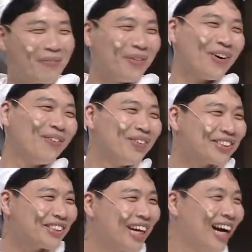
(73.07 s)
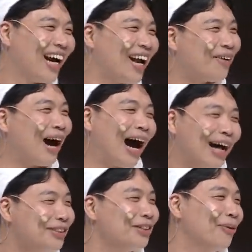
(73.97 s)
박보 검버섯 할 거
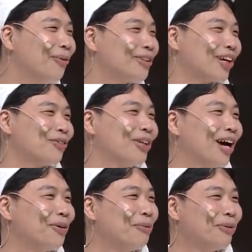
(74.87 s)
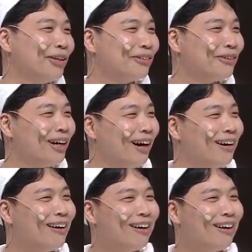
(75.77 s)
아는데 왜 자꾸 야유를 보내는 거야?